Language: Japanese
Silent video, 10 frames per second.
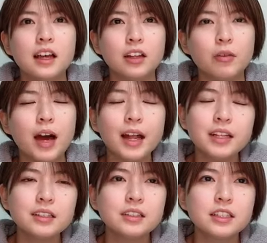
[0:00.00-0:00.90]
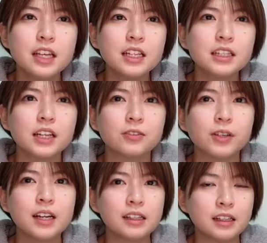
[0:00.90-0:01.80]
でもあれセンターの
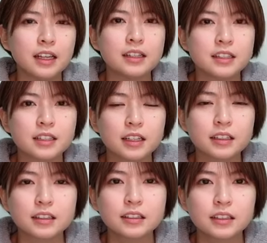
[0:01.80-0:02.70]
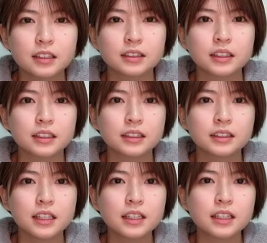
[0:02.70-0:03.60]
概念ないしな確かに
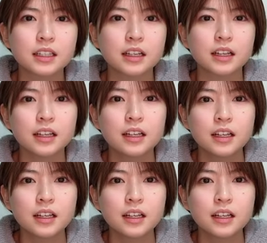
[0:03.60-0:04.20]
3期が